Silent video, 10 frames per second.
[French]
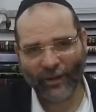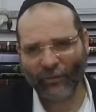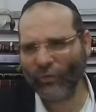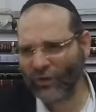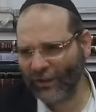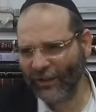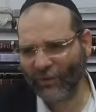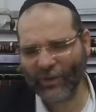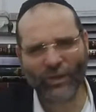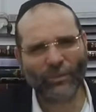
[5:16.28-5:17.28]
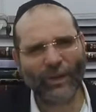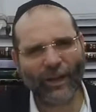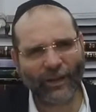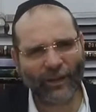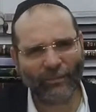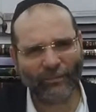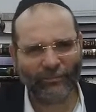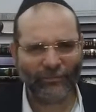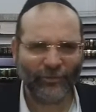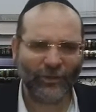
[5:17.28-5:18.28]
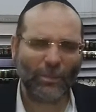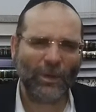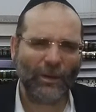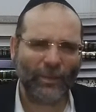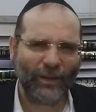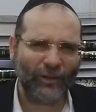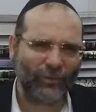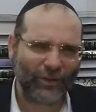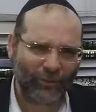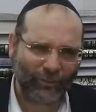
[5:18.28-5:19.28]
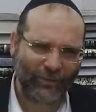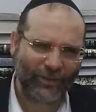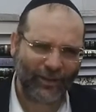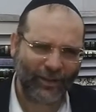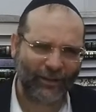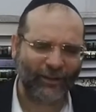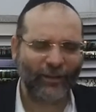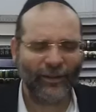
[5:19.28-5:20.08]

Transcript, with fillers: Vous étiez en Égypte, Malachim. C'est pas là-bas, vous êtes dans le ciel.